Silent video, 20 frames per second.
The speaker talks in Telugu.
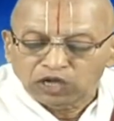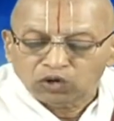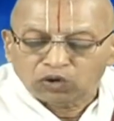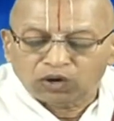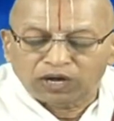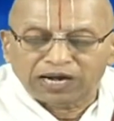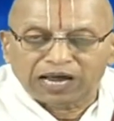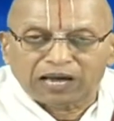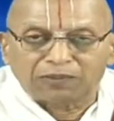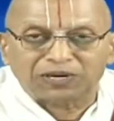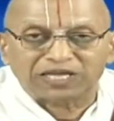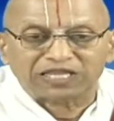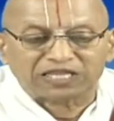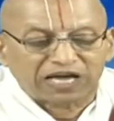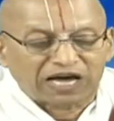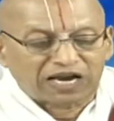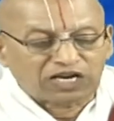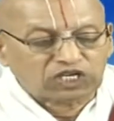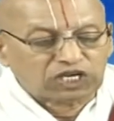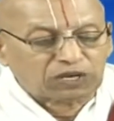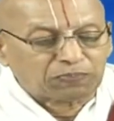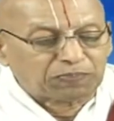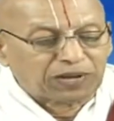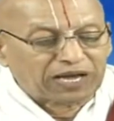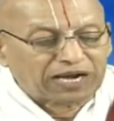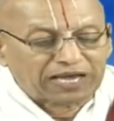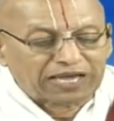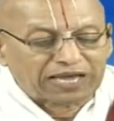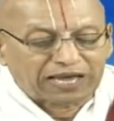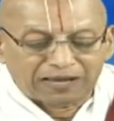కొన్ని అబద్ధాలు
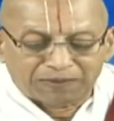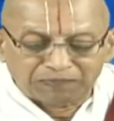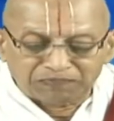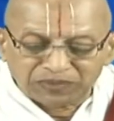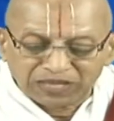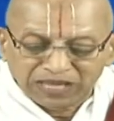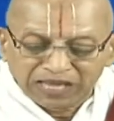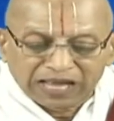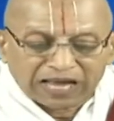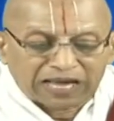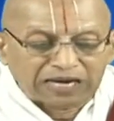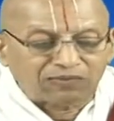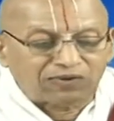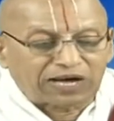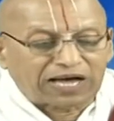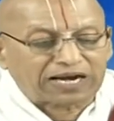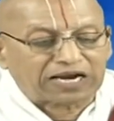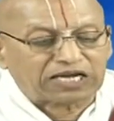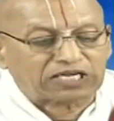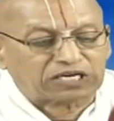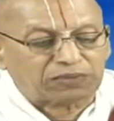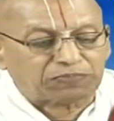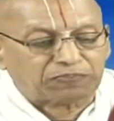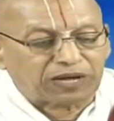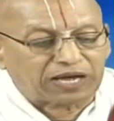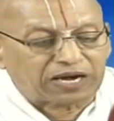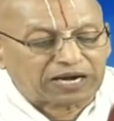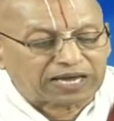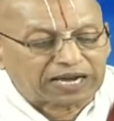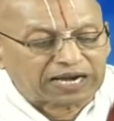చెప్పానయ్యా అని వారే
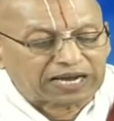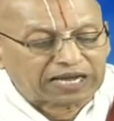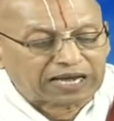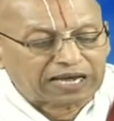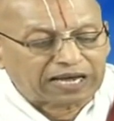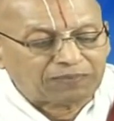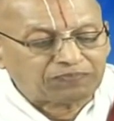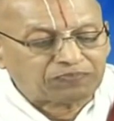చెప్పారు కనుక